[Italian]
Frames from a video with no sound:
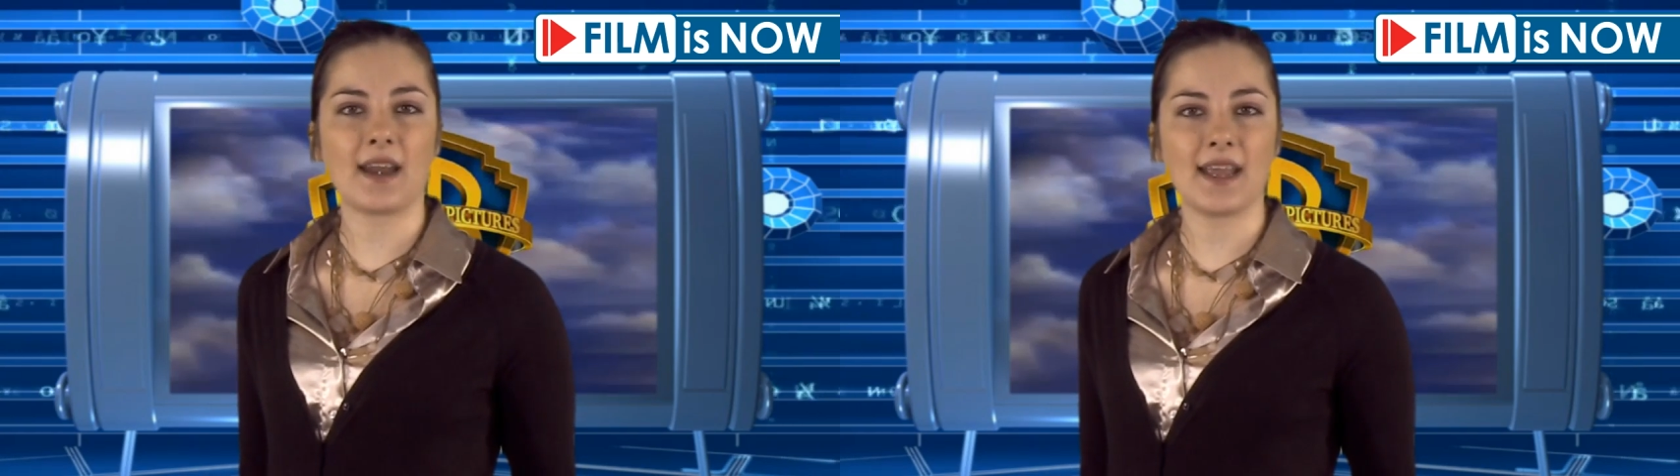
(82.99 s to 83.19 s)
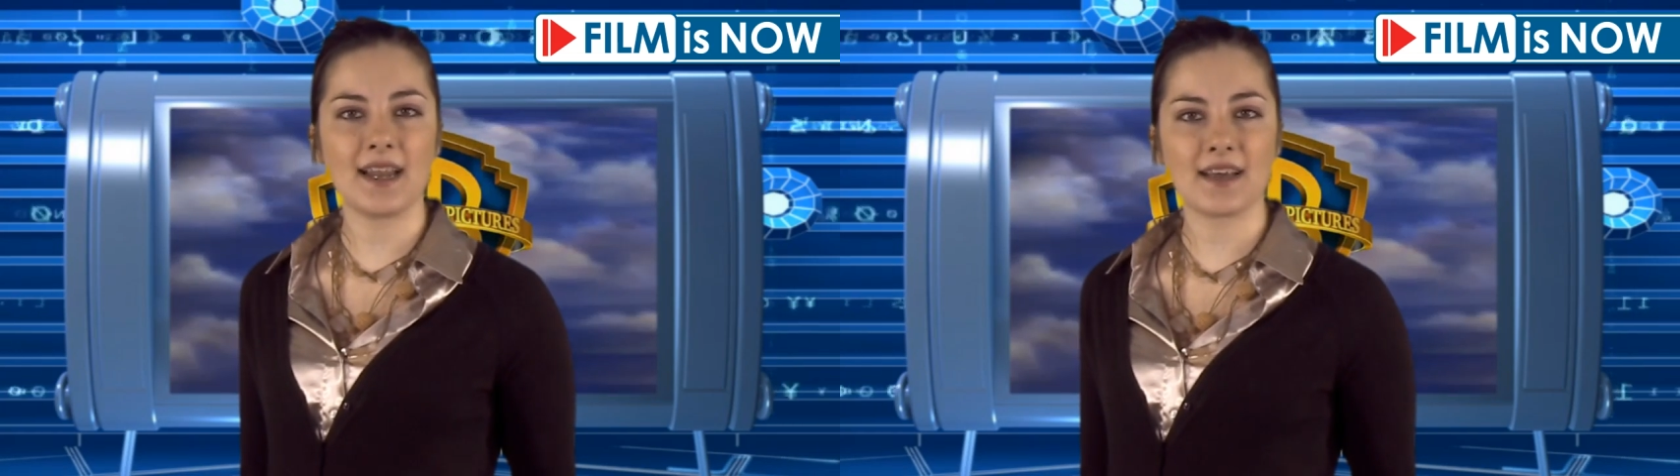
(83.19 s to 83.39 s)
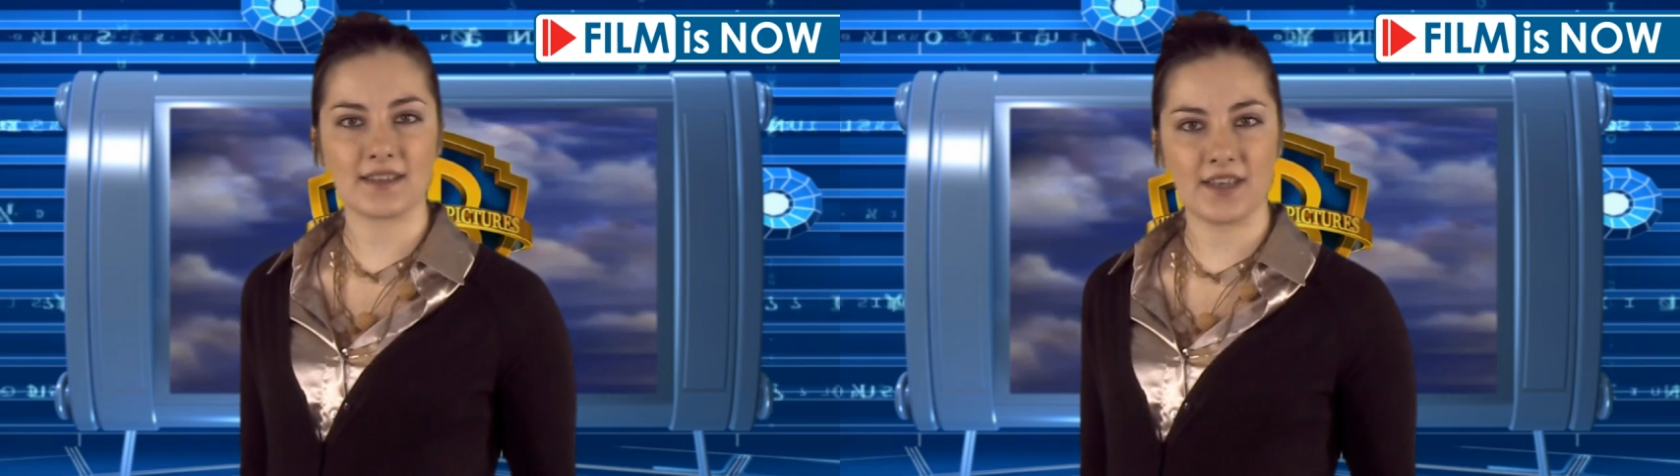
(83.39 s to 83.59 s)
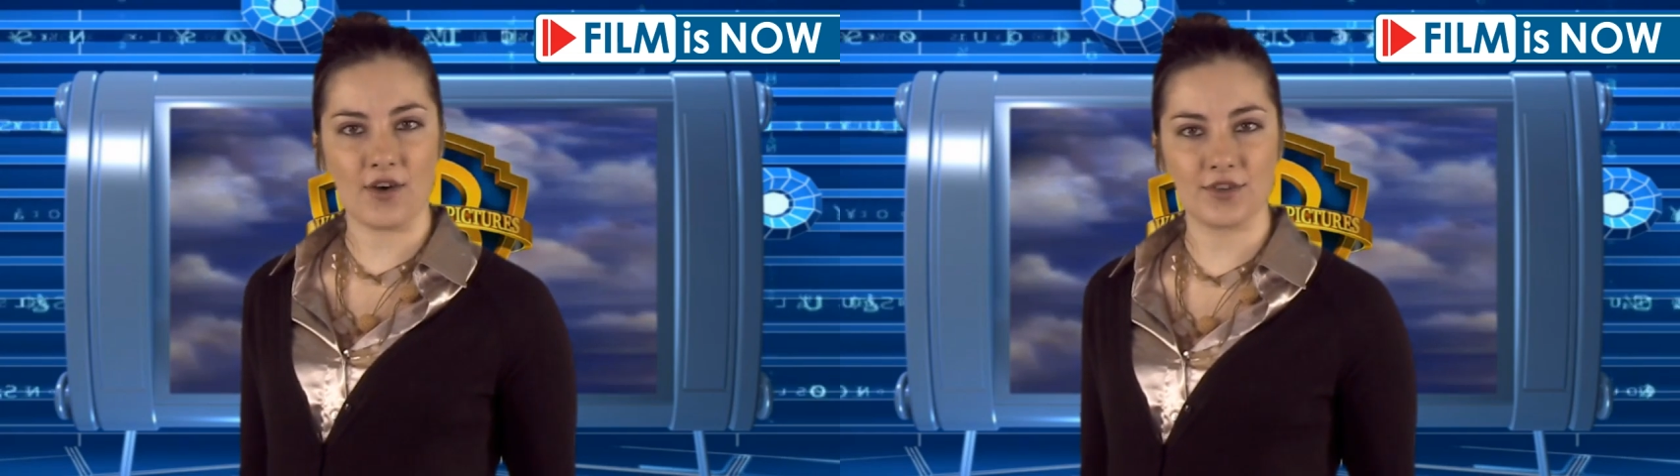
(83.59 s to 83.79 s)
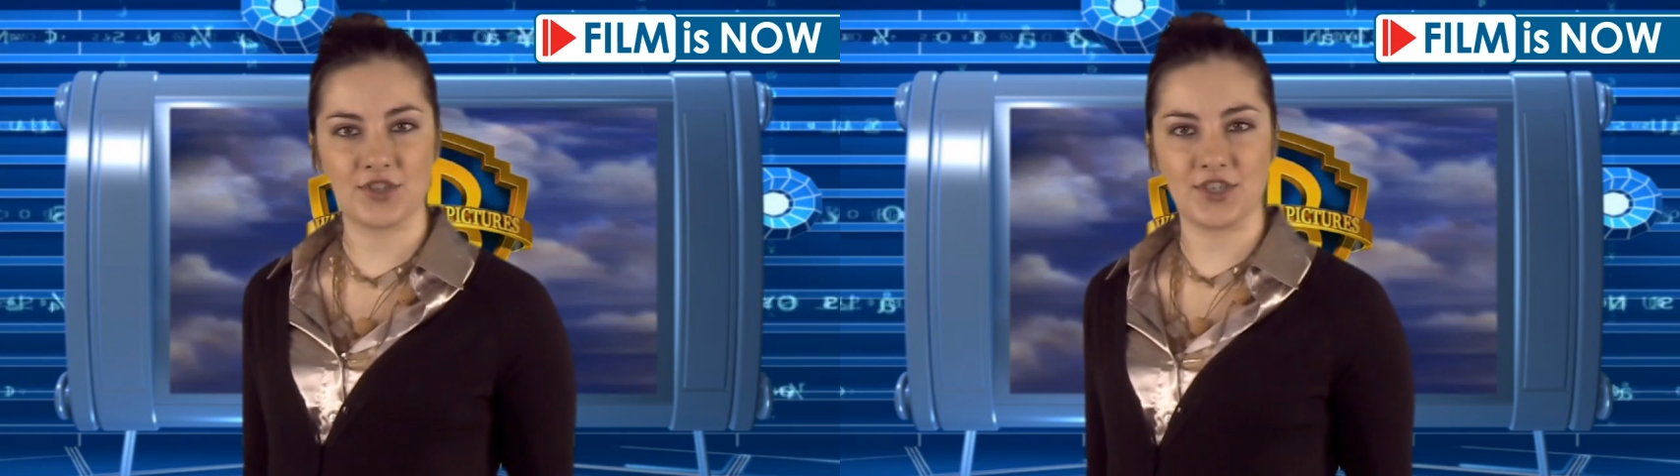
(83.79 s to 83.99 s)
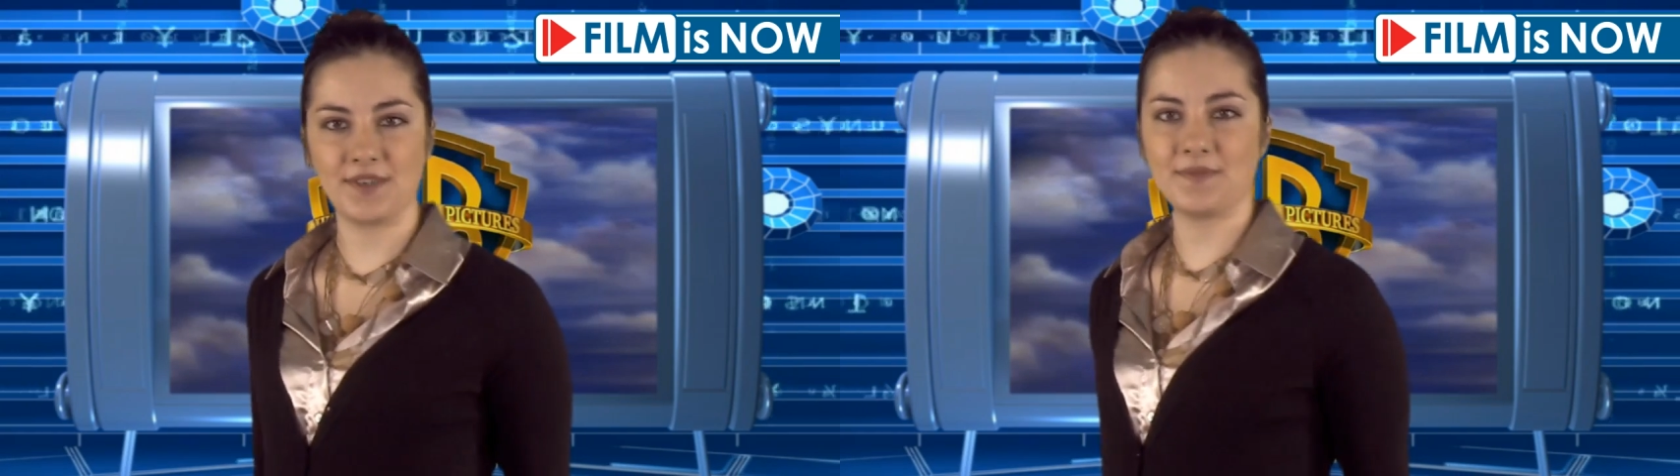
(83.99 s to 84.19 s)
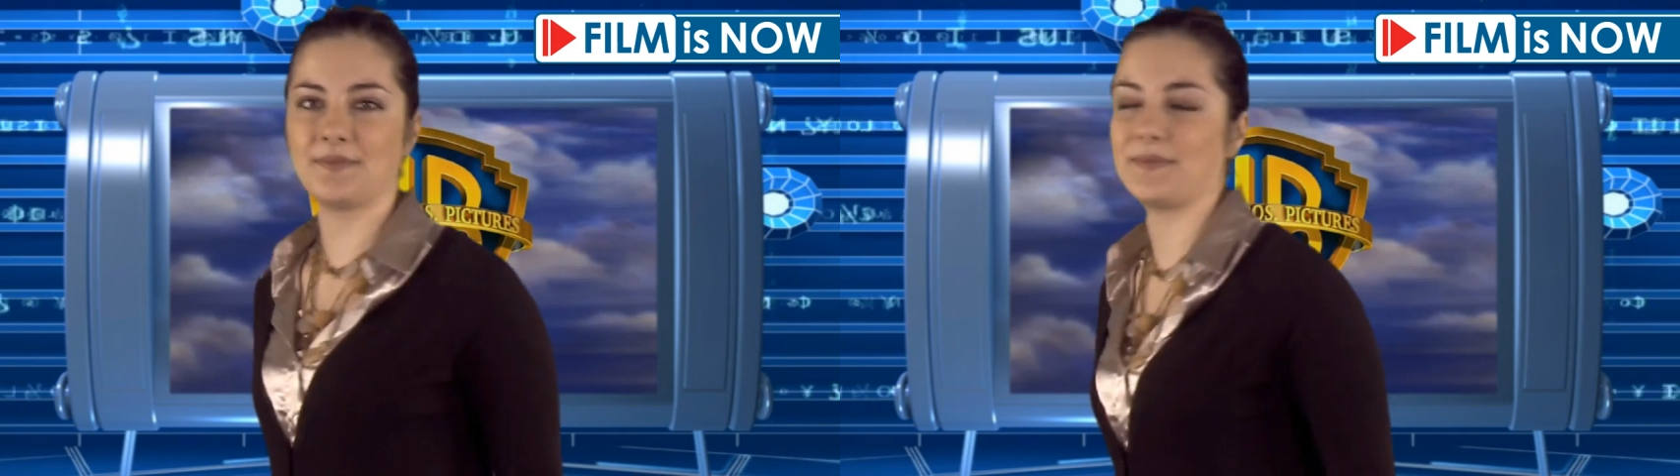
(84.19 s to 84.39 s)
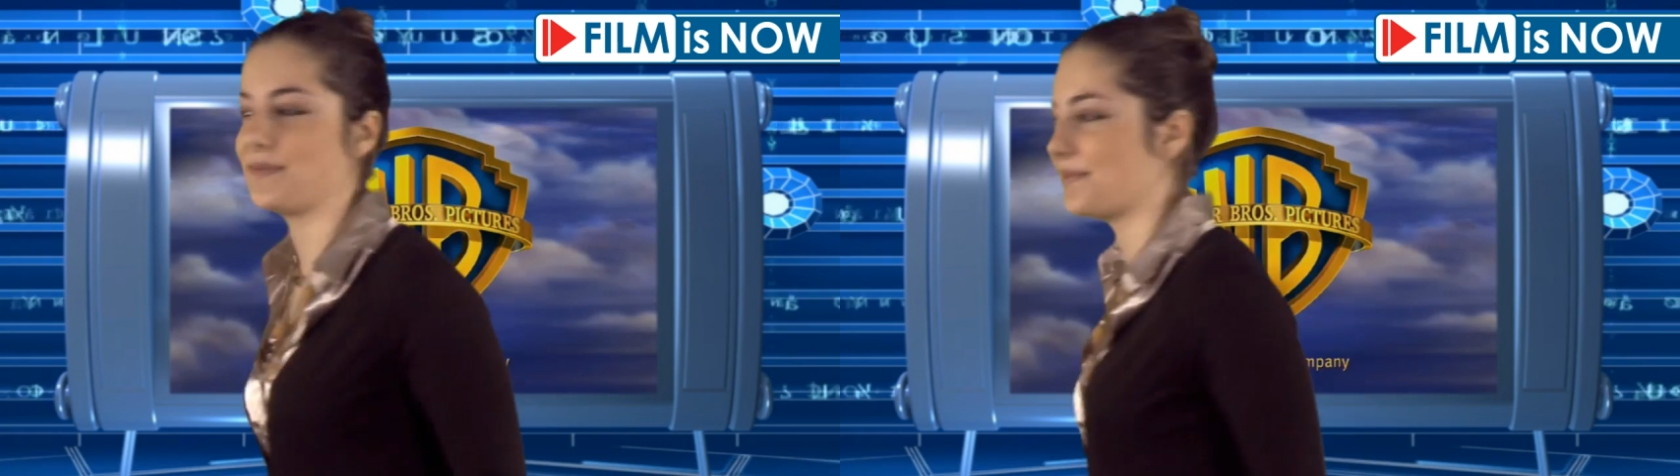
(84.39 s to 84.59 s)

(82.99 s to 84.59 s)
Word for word: trailer di oggi.